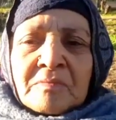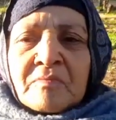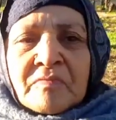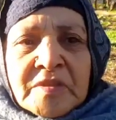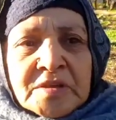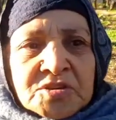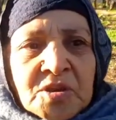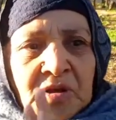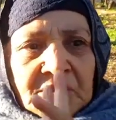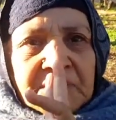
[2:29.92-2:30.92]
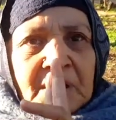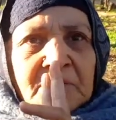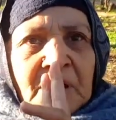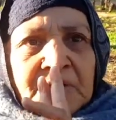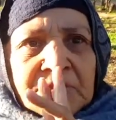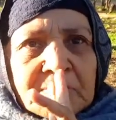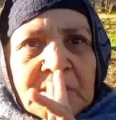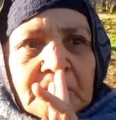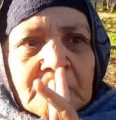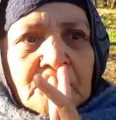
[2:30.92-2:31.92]
سول فيكم جاو عندنا
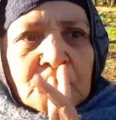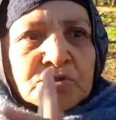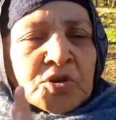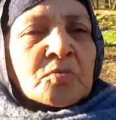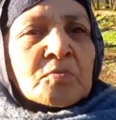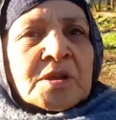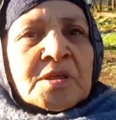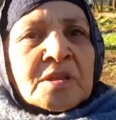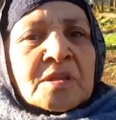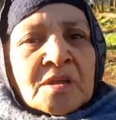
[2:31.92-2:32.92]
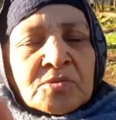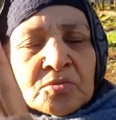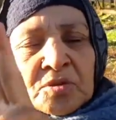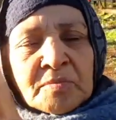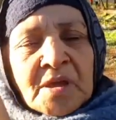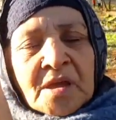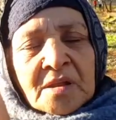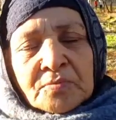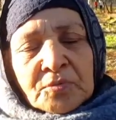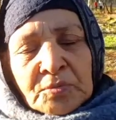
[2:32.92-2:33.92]
المقدمين وجاو مالين هادوك هذوك الماء
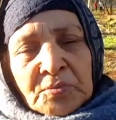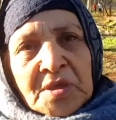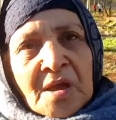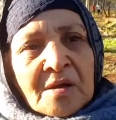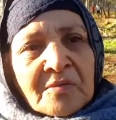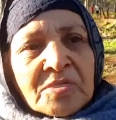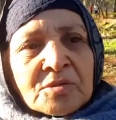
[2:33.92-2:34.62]
البونبيه